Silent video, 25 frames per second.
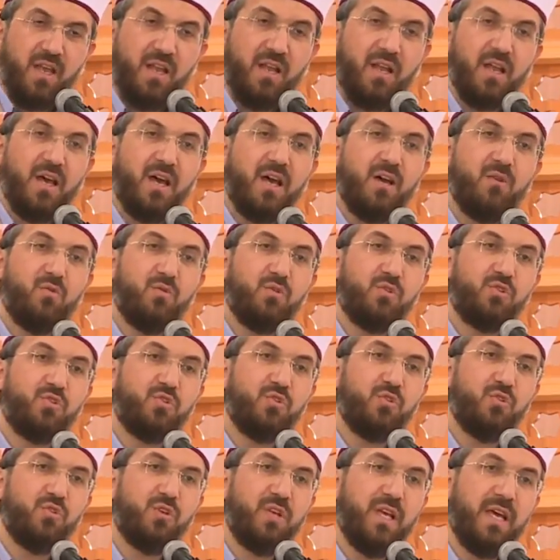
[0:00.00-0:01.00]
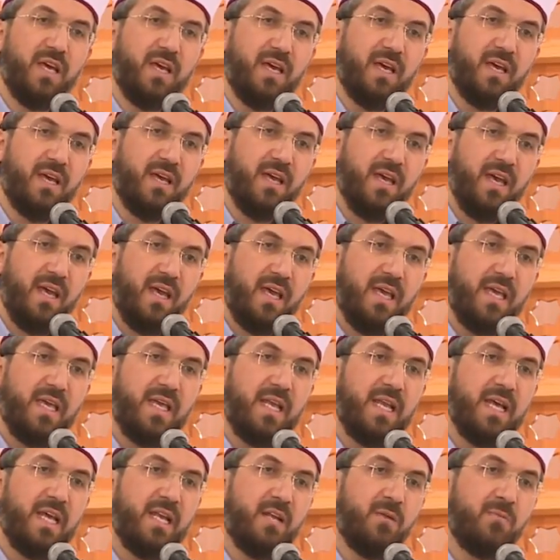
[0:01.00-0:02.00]
La vusule
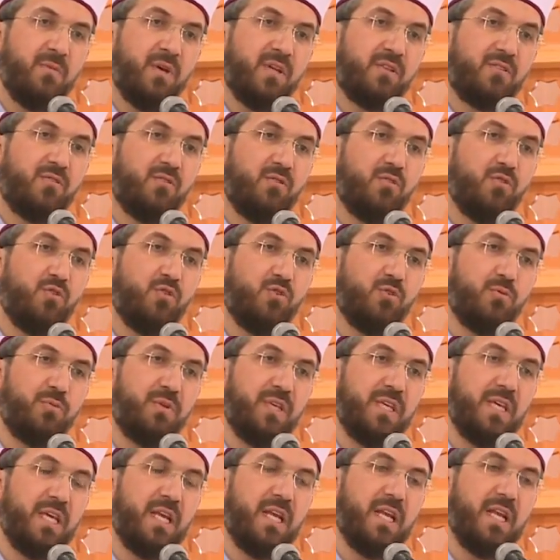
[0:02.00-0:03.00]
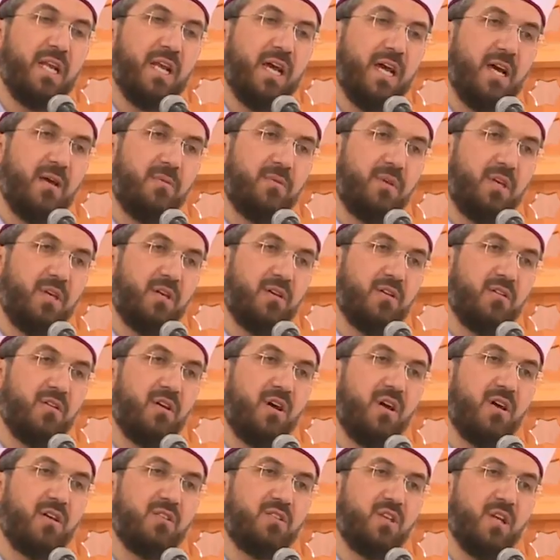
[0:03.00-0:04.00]
ilel matlubi illa bi
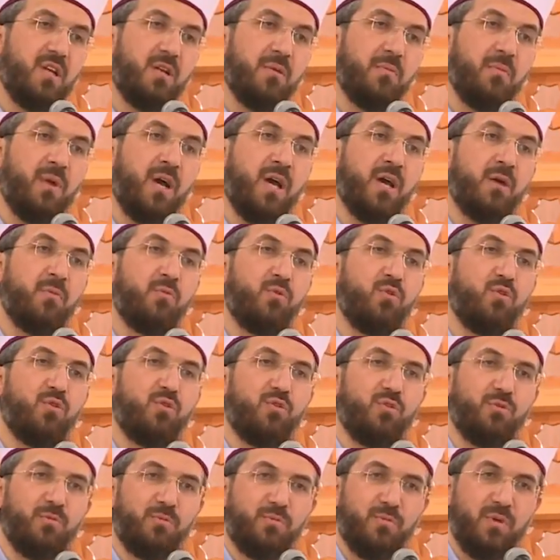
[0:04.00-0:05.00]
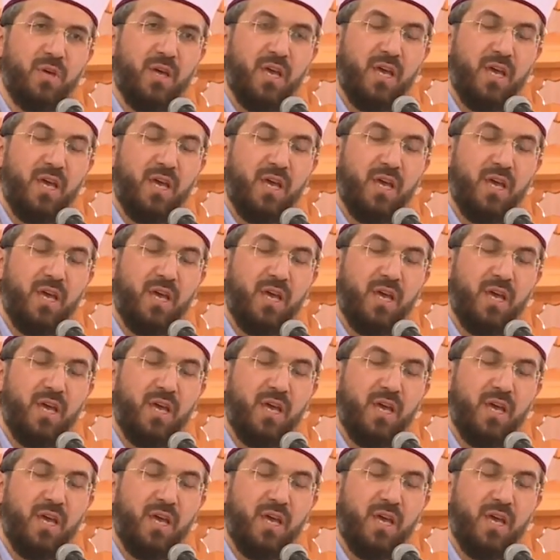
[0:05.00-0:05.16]
ihracil mahbub.